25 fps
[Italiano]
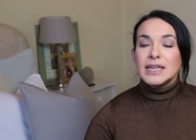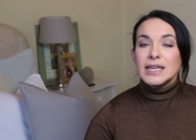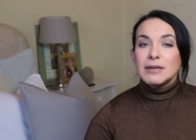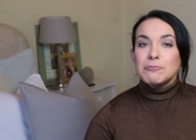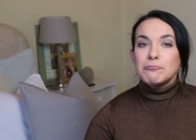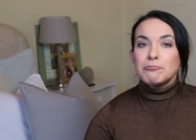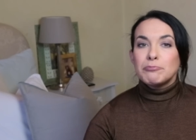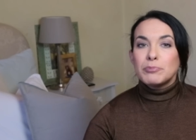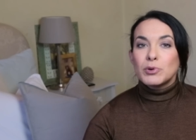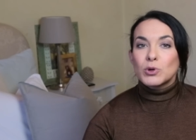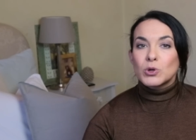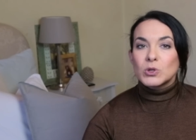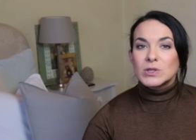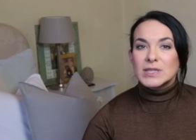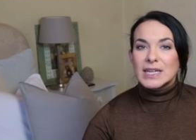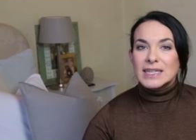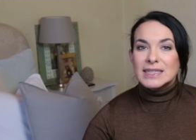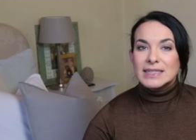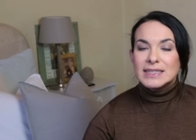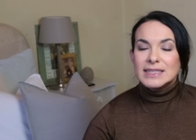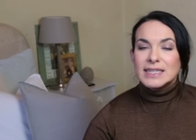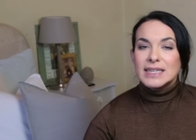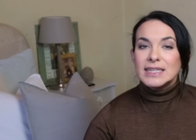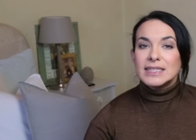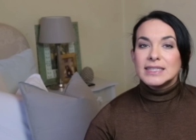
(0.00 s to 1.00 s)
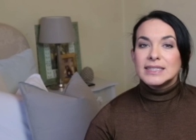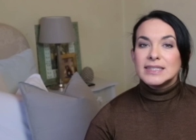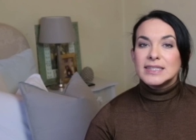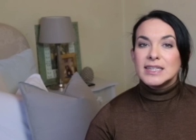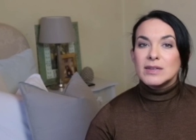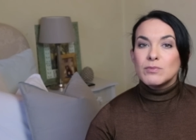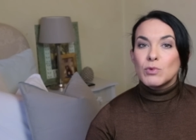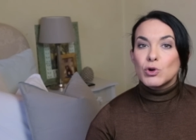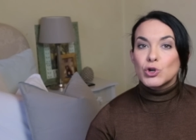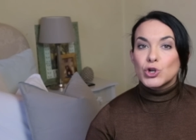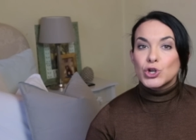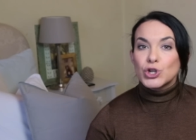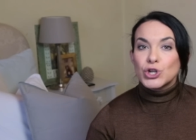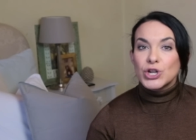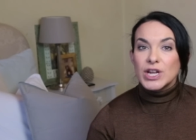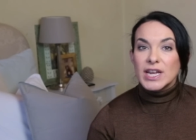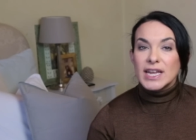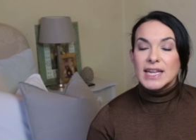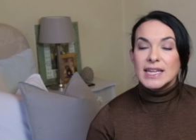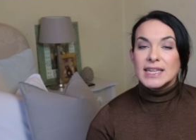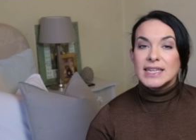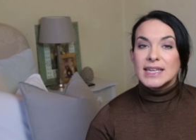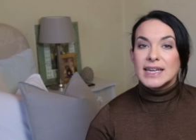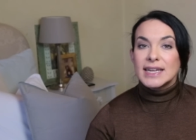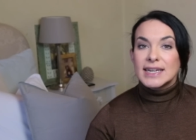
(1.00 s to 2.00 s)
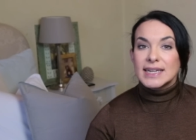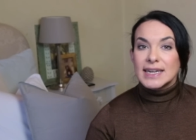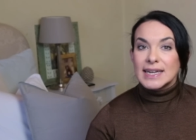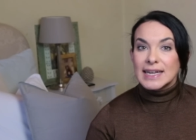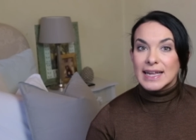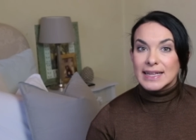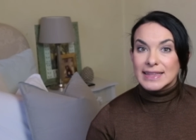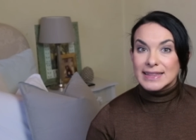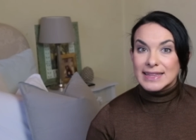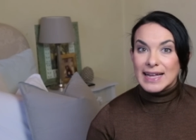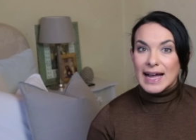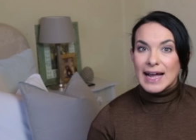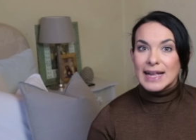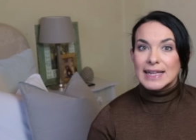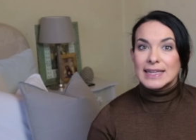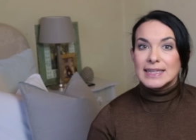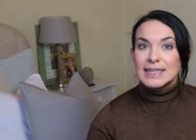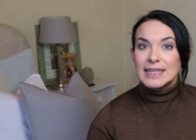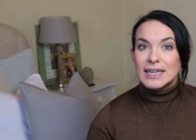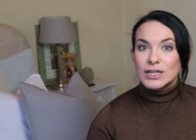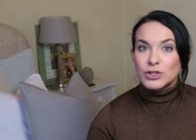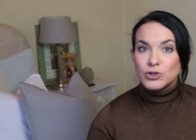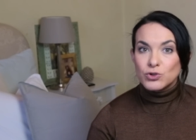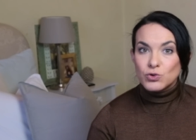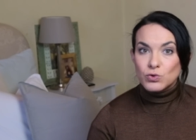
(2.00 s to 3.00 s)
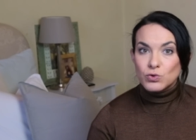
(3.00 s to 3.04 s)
importantissimo scegliere la taglia